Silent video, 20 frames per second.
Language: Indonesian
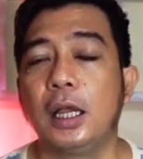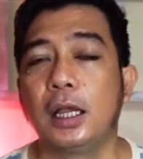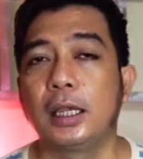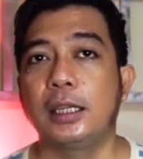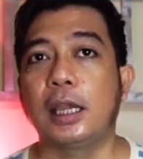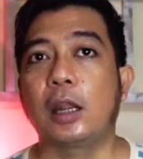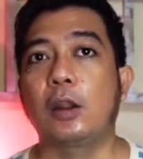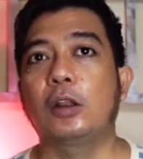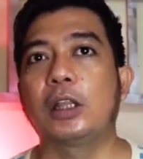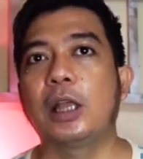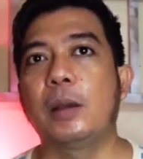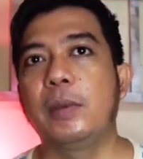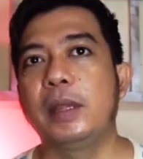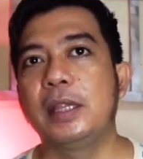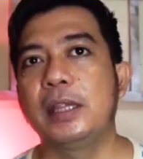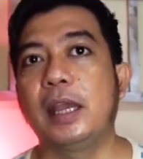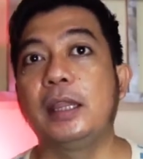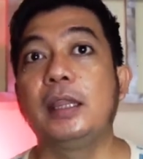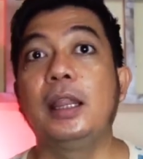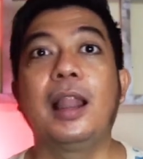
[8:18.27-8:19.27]
yang
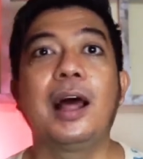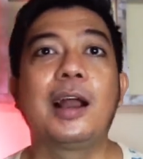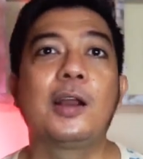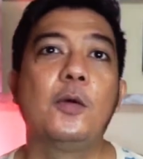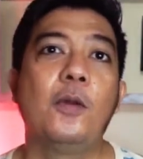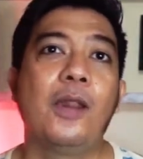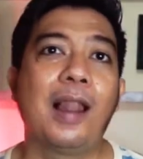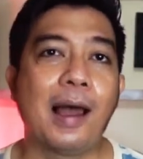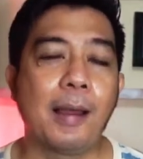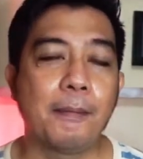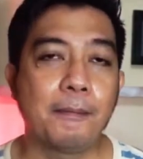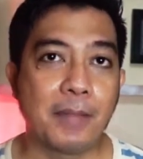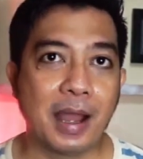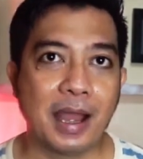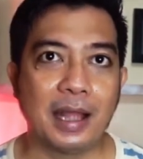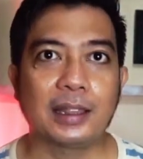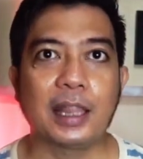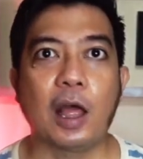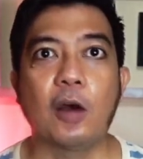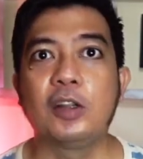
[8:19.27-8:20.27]
notabene ini lagu
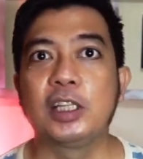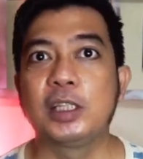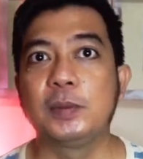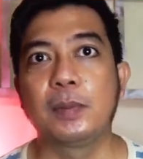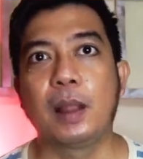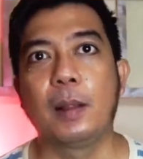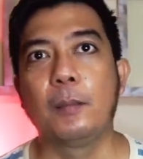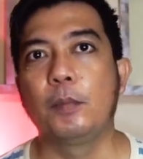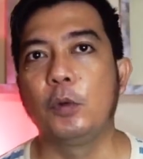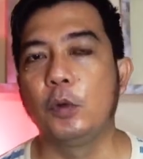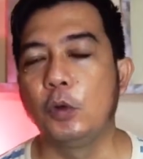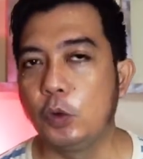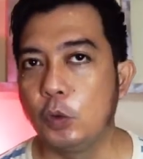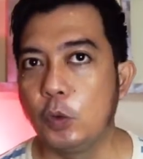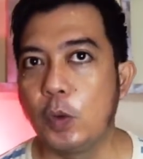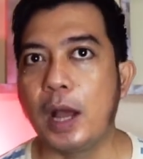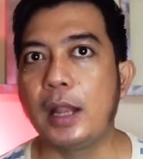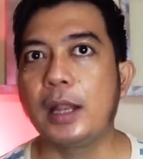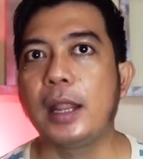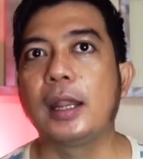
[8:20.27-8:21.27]
lama tahun
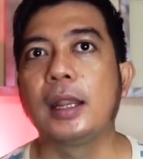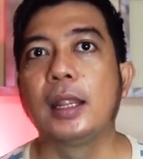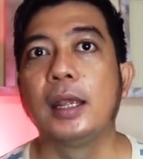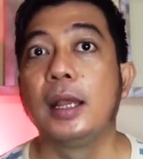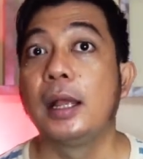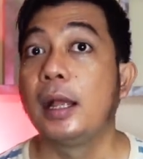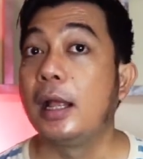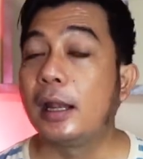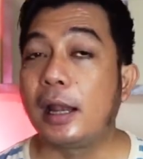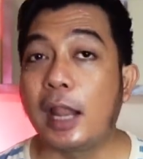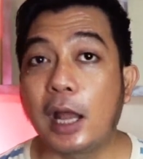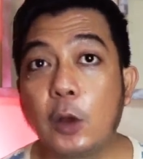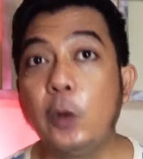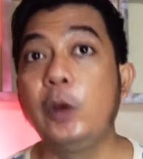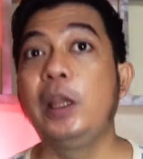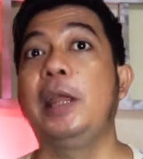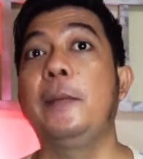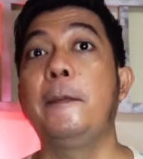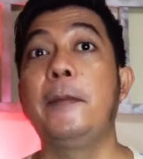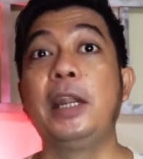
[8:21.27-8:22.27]
92 dan lagu
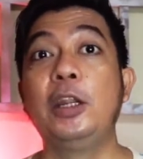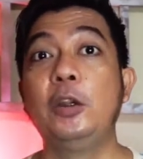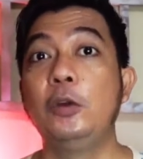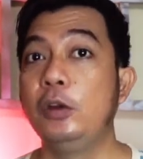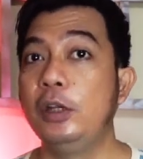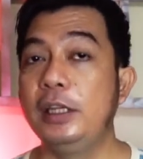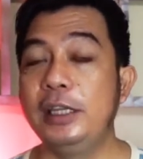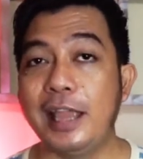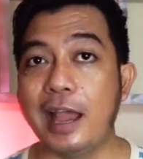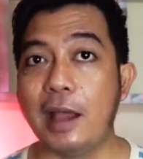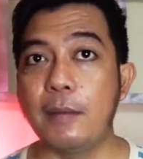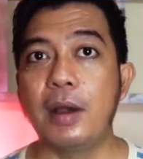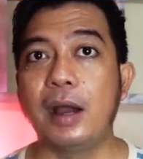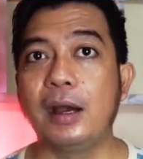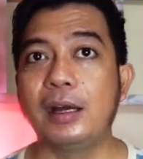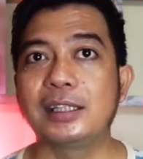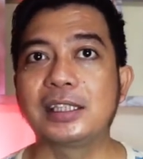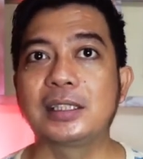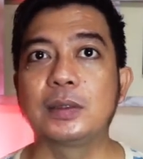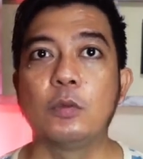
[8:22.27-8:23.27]
ini mendunia
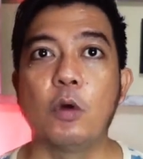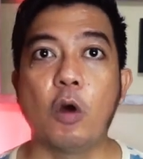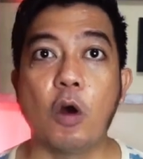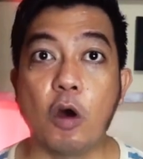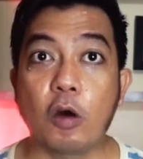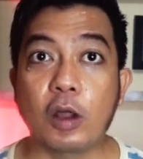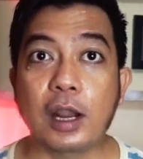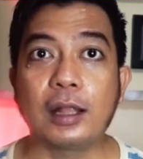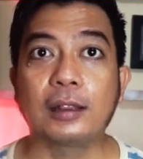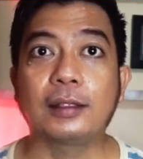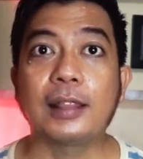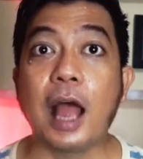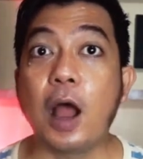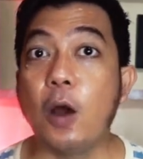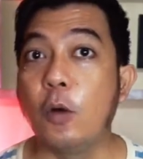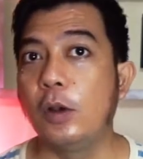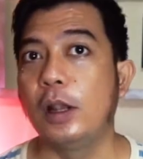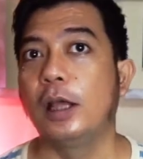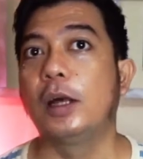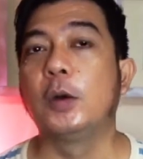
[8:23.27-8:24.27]
banget semua orang
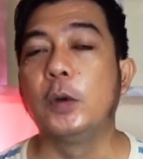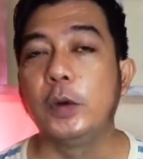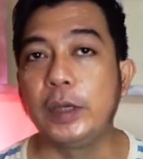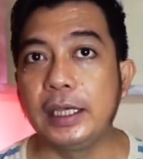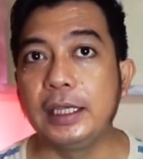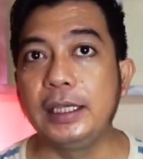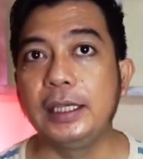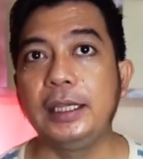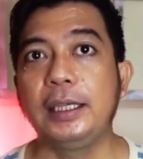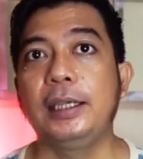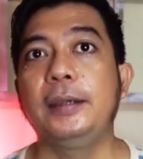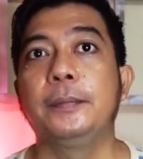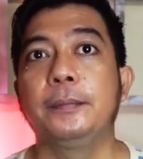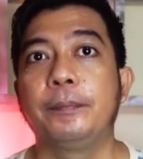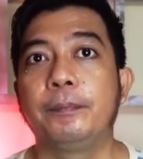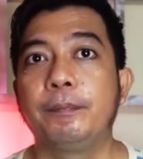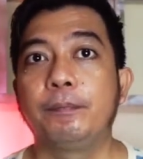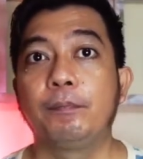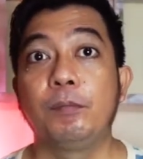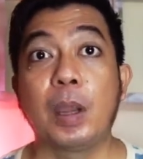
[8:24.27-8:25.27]
tahu lagu ini
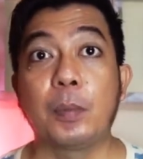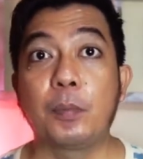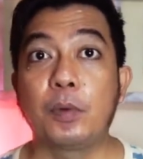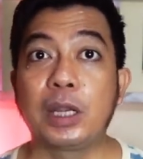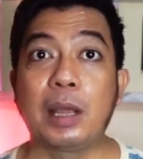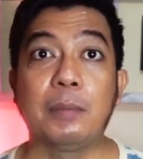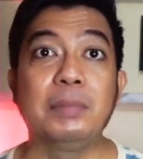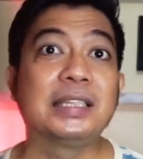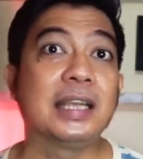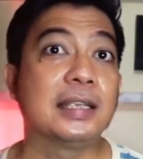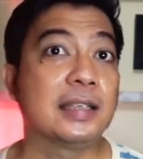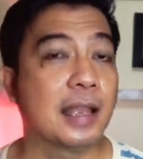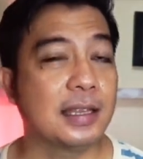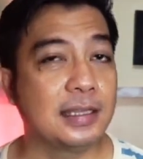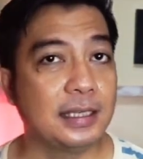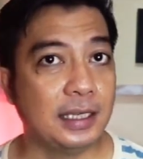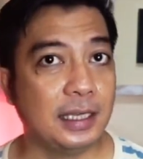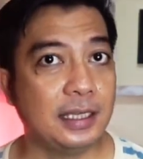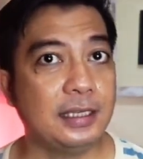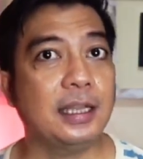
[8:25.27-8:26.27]
biarpun nggak bisa
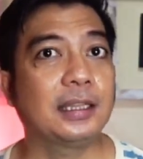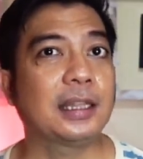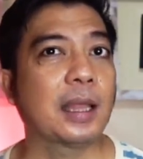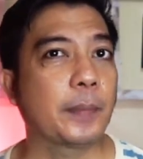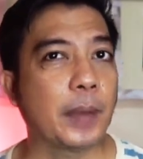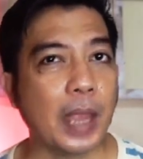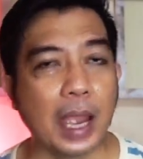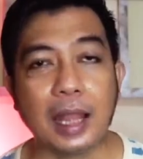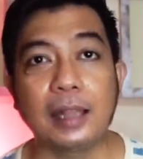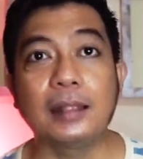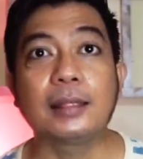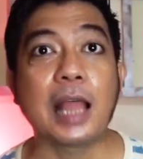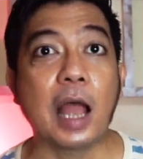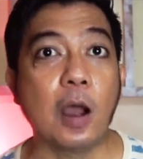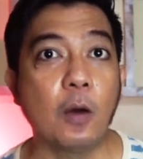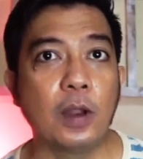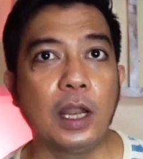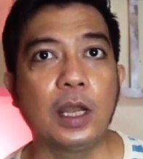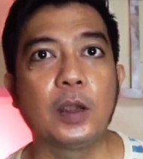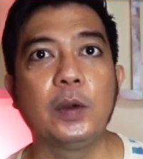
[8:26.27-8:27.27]
nyanyiinnya tapi akan
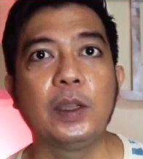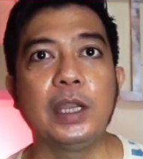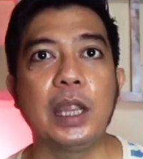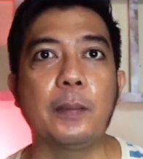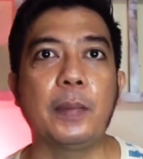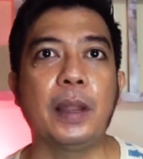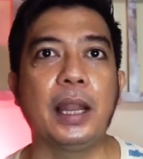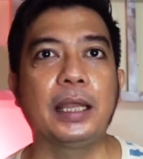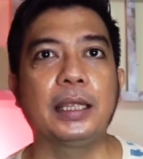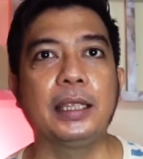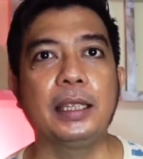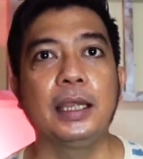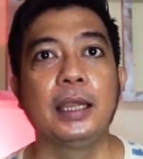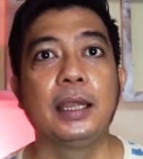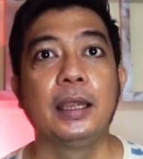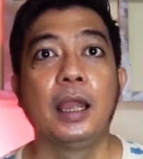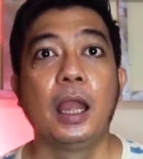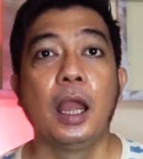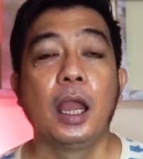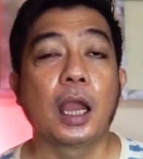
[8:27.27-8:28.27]
tahu lagu ini apalagi
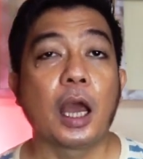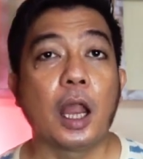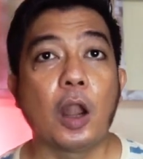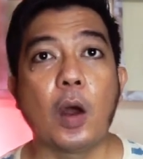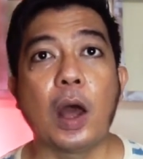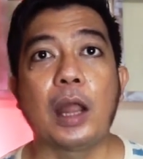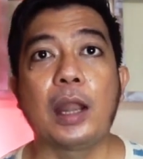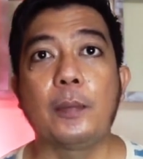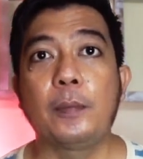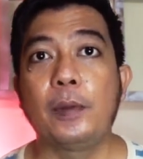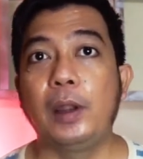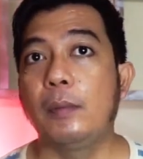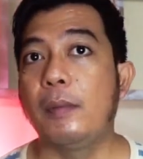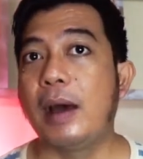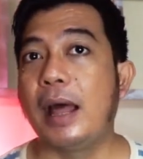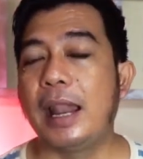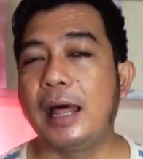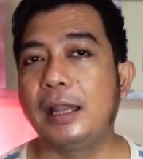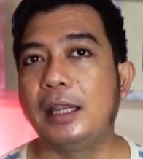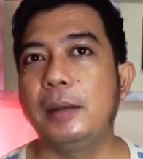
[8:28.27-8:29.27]
kalau ada film
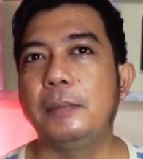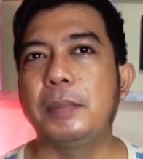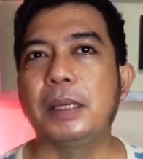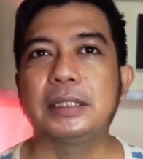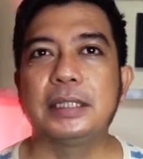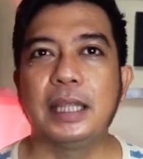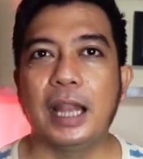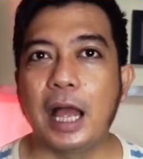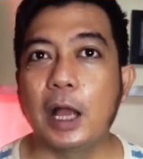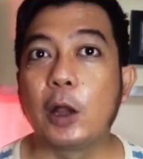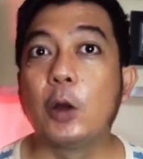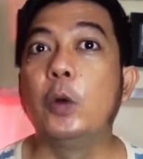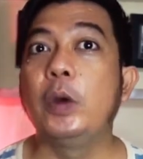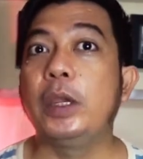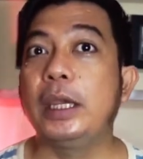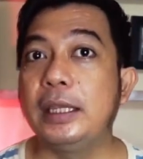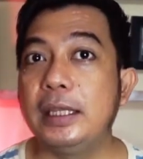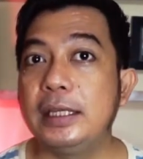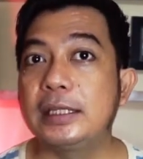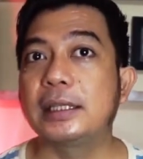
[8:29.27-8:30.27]
Aladdin pasti lagu
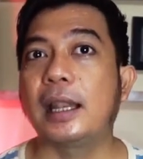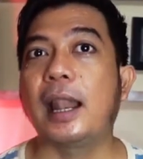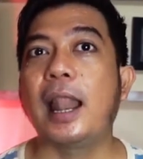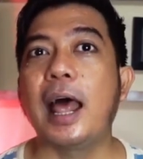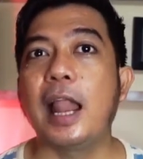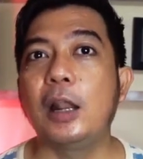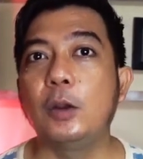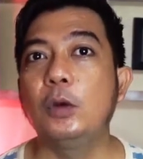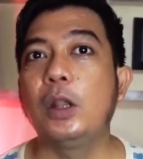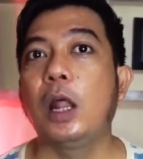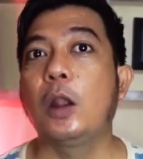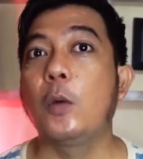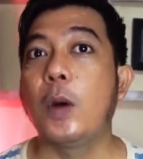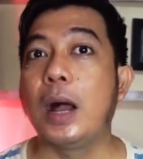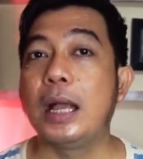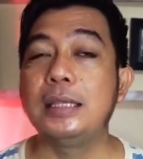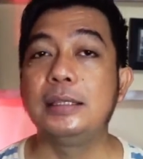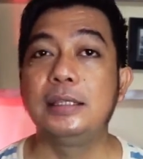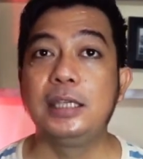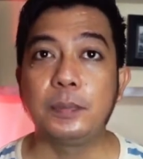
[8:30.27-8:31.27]
ini selalu dan
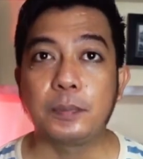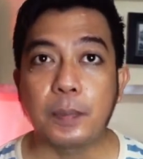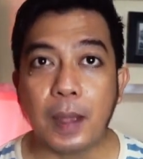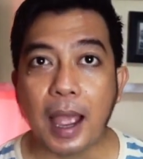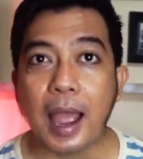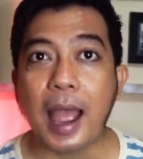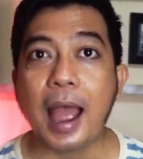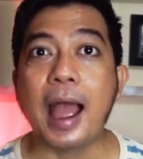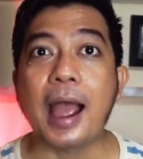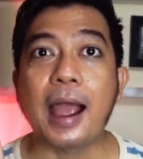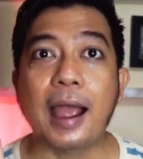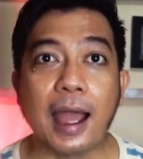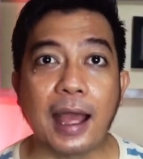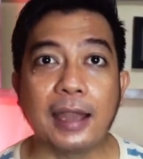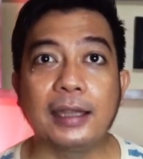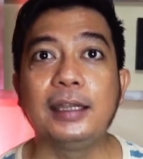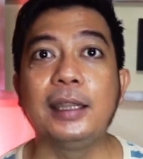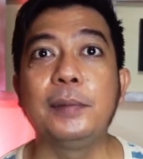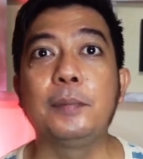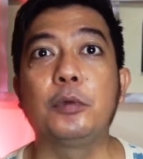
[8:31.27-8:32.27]
wajib
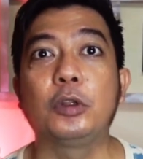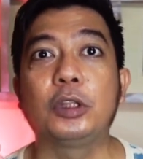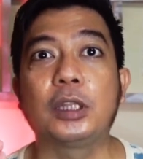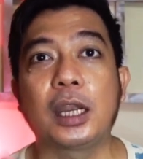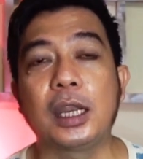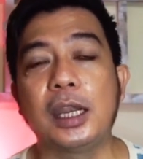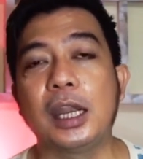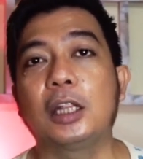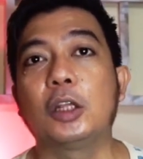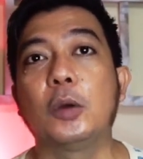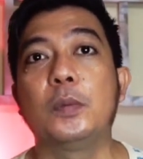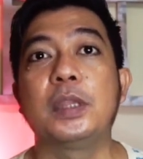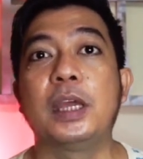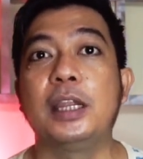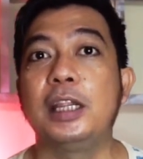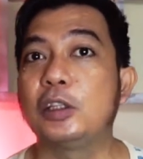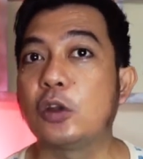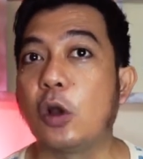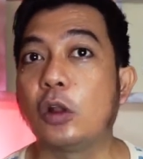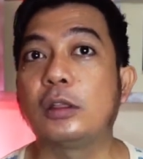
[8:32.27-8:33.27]
akan diputerin atau
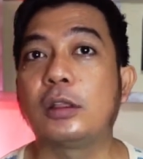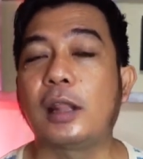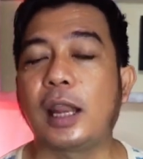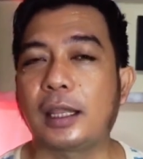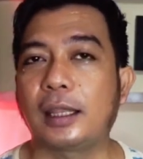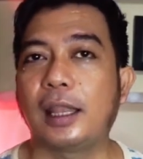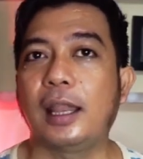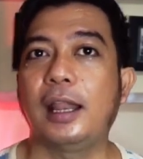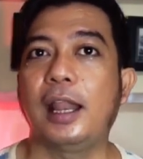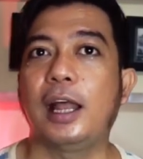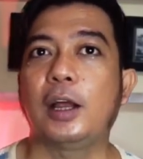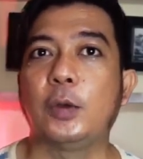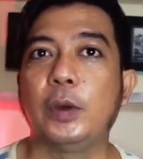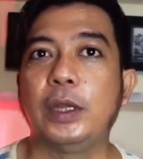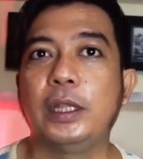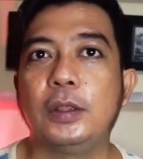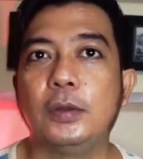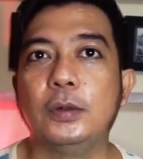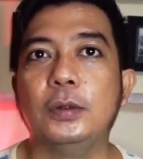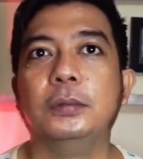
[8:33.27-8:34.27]
menjadi soundtrack dari lagu
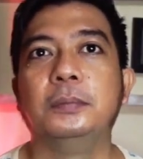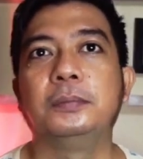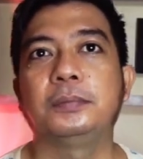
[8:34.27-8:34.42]
itu